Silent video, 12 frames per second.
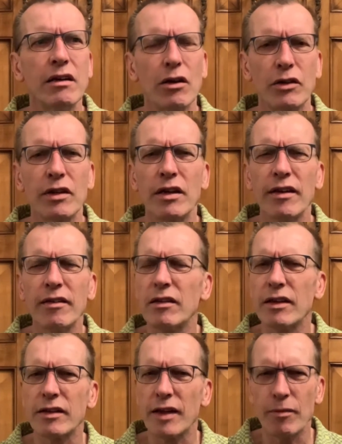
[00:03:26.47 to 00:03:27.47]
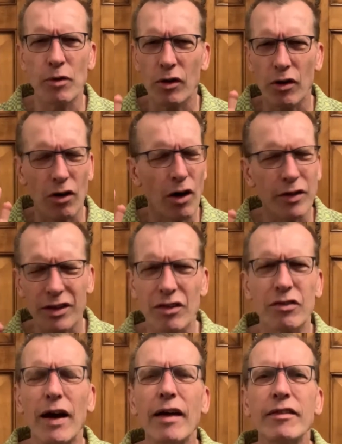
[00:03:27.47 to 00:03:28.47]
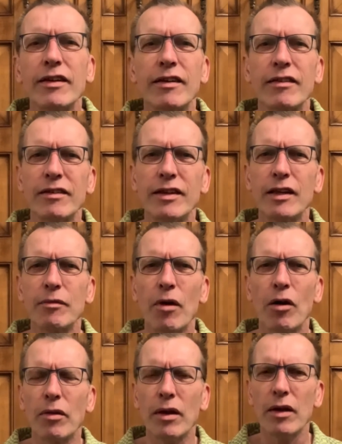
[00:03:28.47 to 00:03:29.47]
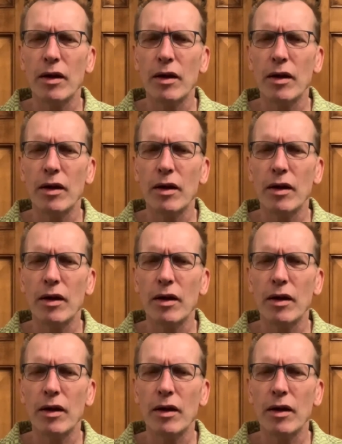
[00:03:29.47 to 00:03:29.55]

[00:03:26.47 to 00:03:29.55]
oder christlich-demokratisch, das weiß ich jetzt nicht mal,